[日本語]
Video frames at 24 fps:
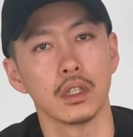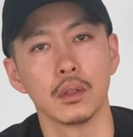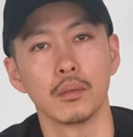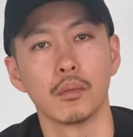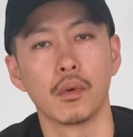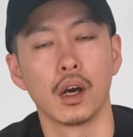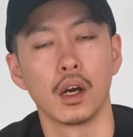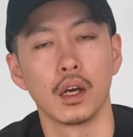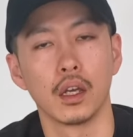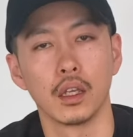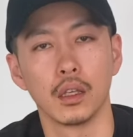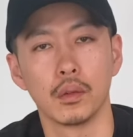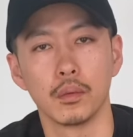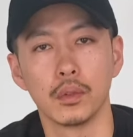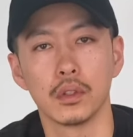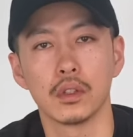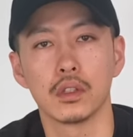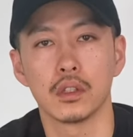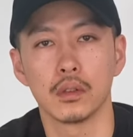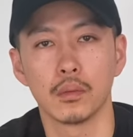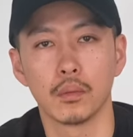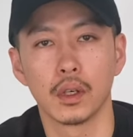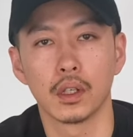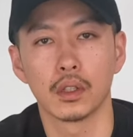今
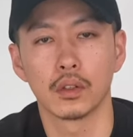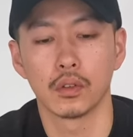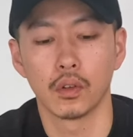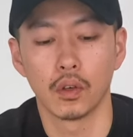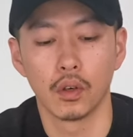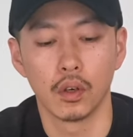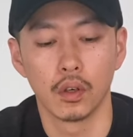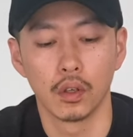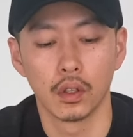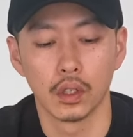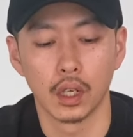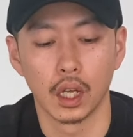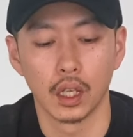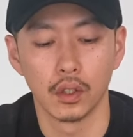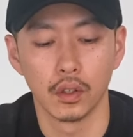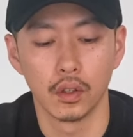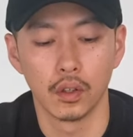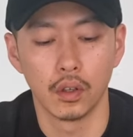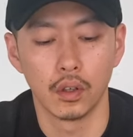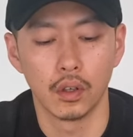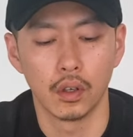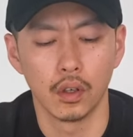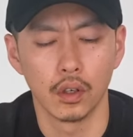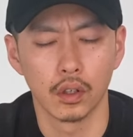エービーシー マート、あ
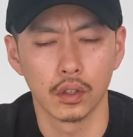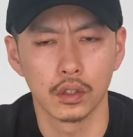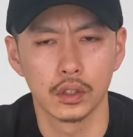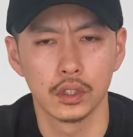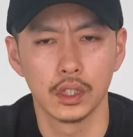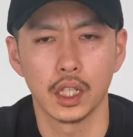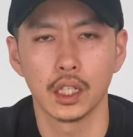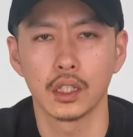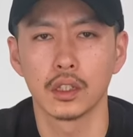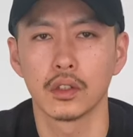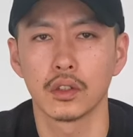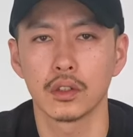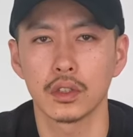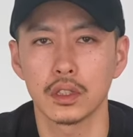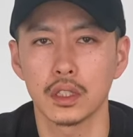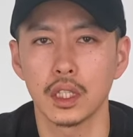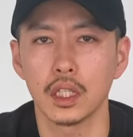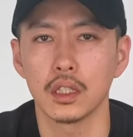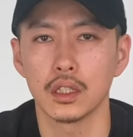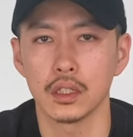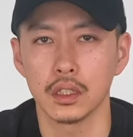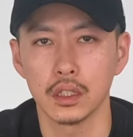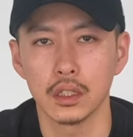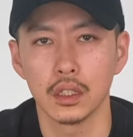の
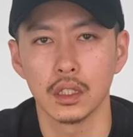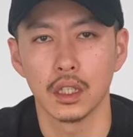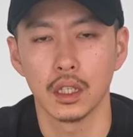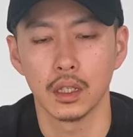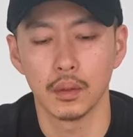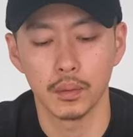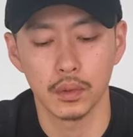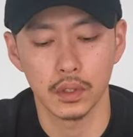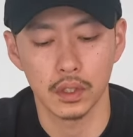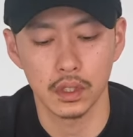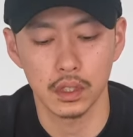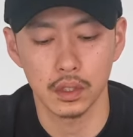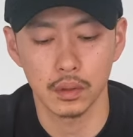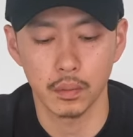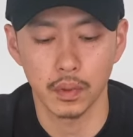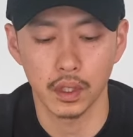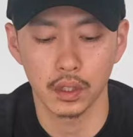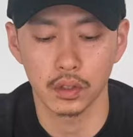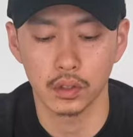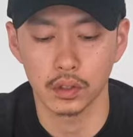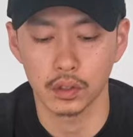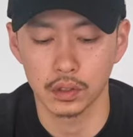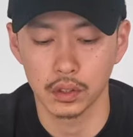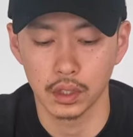グランドステージ、 エービーシー
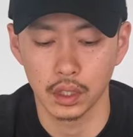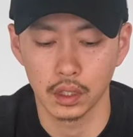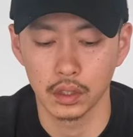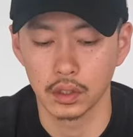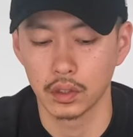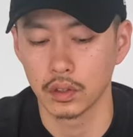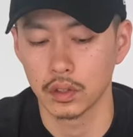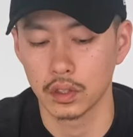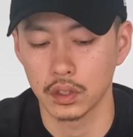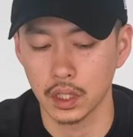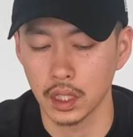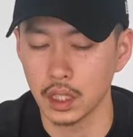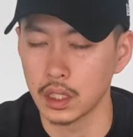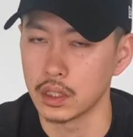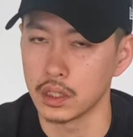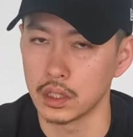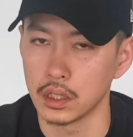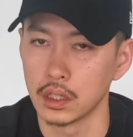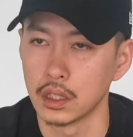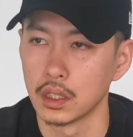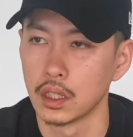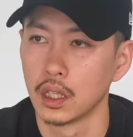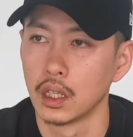マートグランドステージ、